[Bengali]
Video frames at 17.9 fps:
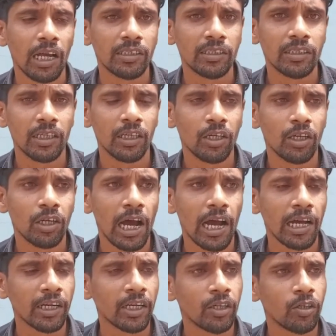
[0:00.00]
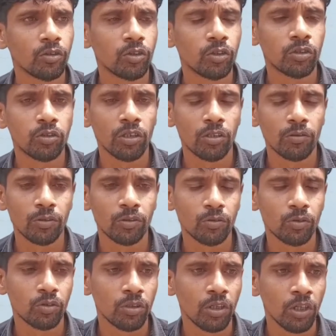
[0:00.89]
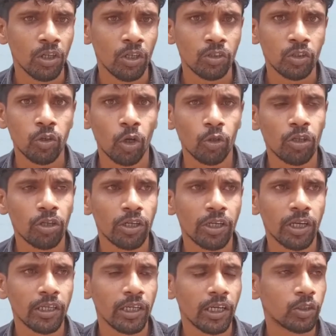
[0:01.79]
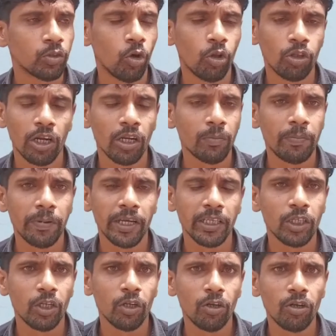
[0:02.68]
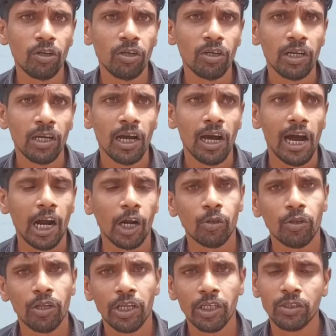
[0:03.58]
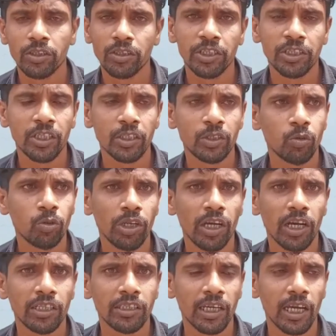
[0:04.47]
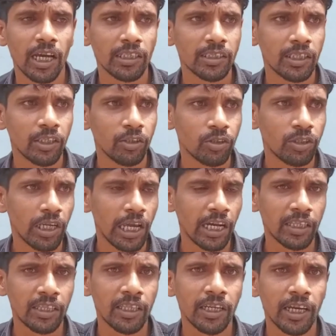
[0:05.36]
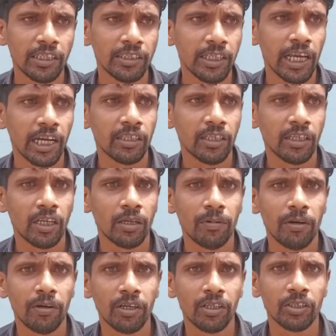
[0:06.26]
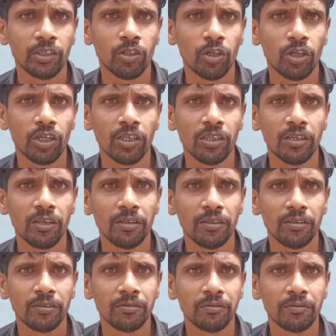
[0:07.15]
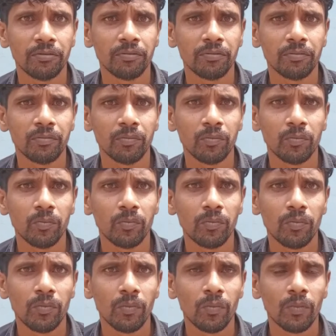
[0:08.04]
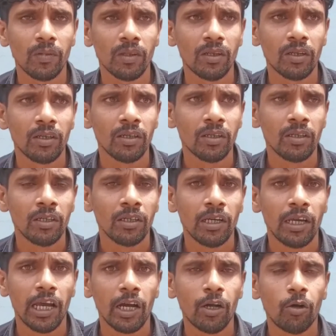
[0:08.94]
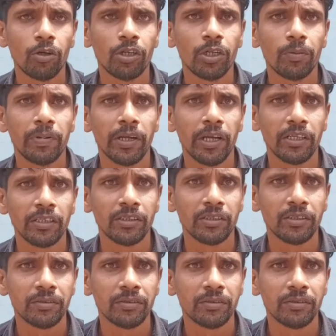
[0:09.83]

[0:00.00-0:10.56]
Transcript: আজকে আগে সতেরো ষোলো তারিখ পেয়েছিল আঠেরো তারিখ জিনিসটা চুরি গেছে আজকে হচ্ছে এক তারিখ আজকে এক থেকে পাওয়া হয় সকাল কত টাকা এক কোটি প্রায়